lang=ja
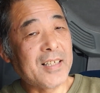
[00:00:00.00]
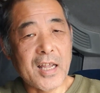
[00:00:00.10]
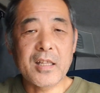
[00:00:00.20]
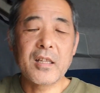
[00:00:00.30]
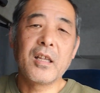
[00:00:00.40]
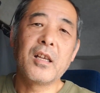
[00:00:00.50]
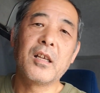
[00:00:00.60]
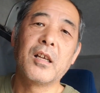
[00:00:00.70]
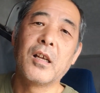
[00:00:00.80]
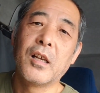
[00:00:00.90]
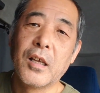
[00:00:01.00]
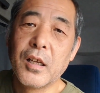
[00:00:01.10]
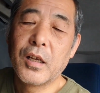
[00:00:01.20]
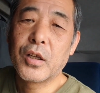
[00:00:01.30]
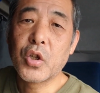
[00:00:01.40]
はい。
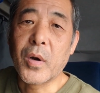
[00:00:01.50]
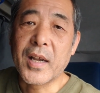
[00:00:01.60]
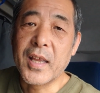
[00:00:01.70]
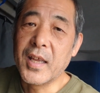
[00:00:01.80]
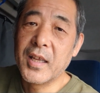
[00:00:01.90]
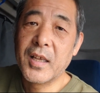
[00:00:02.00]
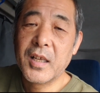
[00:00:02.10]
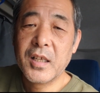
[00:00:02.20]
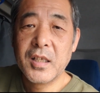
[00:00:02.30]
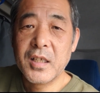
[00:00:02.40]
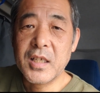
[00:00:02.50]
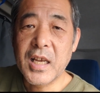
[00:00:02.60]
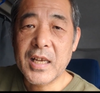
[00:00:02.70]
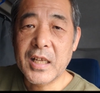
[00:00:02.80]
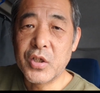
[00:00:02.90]
今日はね、
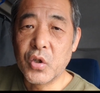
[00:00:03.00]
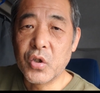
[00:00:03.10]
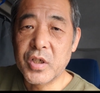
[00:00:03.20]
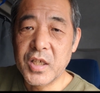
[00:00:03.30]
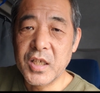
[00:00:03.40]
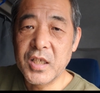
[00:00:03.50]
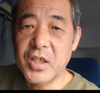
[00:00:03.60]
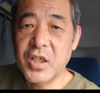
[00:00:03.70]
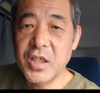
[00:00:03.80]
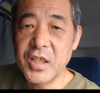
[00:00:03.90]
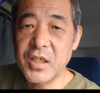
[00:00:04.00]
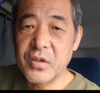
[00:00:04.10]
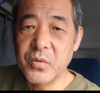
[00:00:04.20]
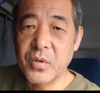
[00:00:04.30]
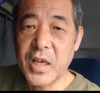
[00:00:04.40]
嫌な上司
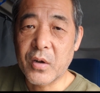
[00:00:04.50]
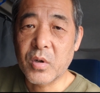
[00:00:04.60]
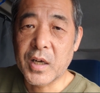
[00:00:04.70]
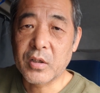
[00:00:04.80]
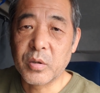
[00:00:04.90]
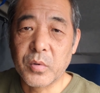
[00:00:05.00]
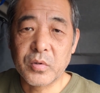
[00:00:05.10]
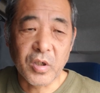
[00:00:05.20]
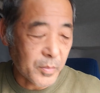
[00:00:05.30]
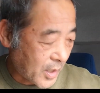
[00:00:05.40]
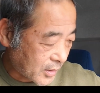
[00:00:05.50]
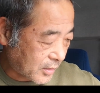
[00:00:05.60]
シリーズをやろうかなと思っておりま